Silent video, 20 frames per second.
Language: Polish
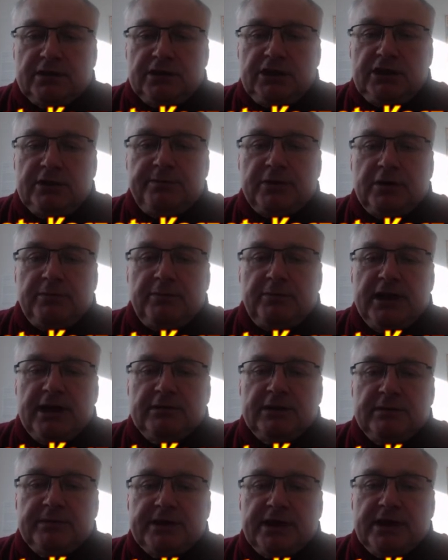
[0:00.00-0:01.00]
Ich
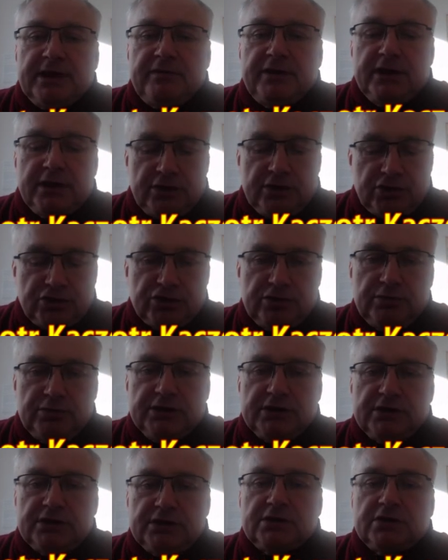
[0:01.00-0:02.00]
problemem największym
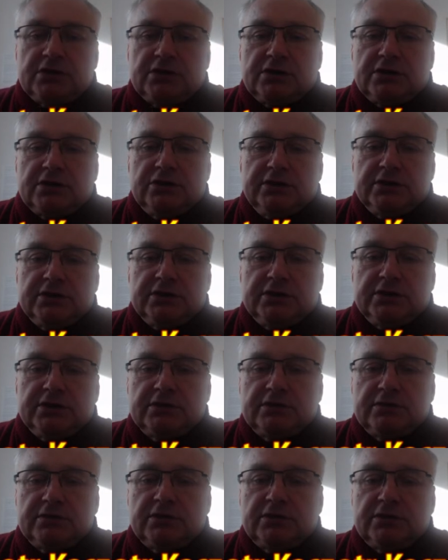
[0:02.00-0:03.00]
jest
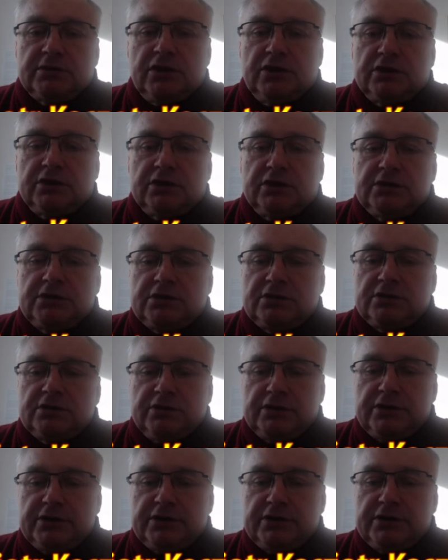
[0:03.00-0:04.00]
goniec goniec,
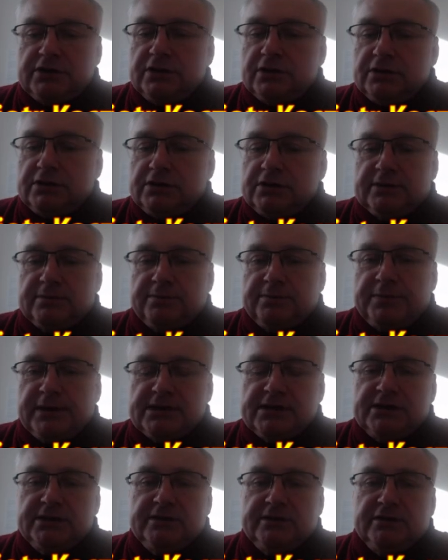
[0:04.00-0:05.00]
który jest gońcem
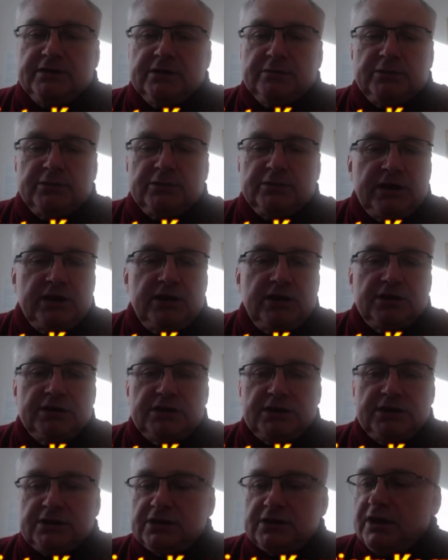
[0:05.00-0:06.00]
pasywnym. Ten
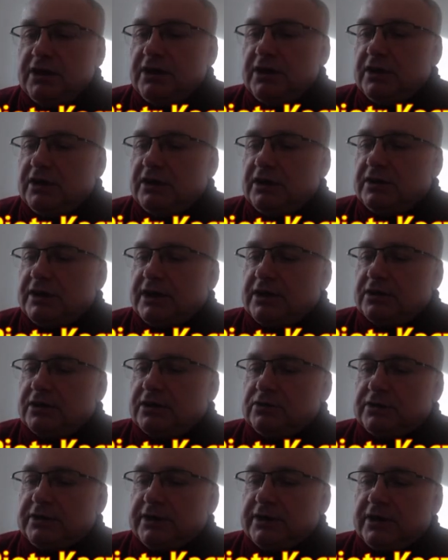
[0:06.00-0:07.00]
goniec, na
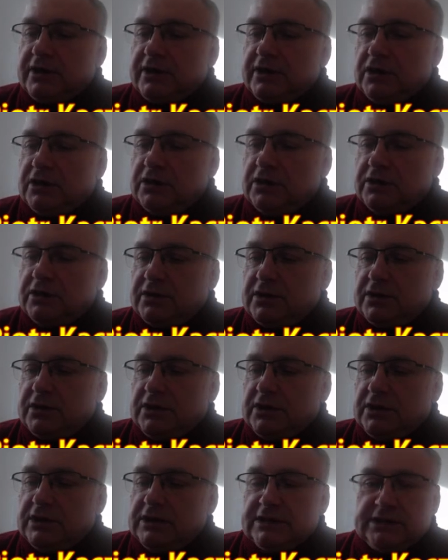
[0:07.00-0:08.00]
którego on
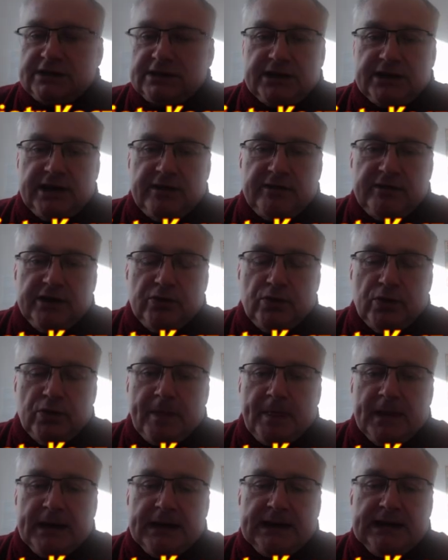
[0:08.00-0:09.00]
stawiał.
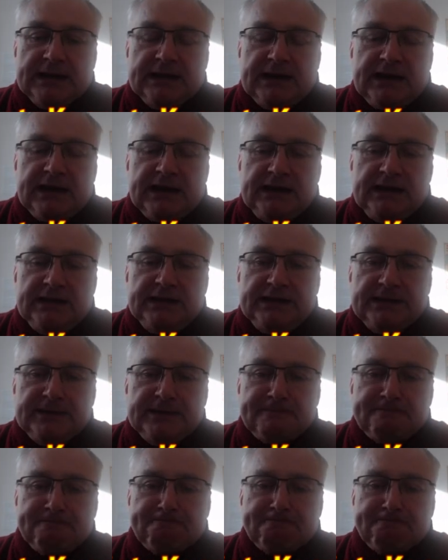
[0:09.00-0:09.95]
Generalnie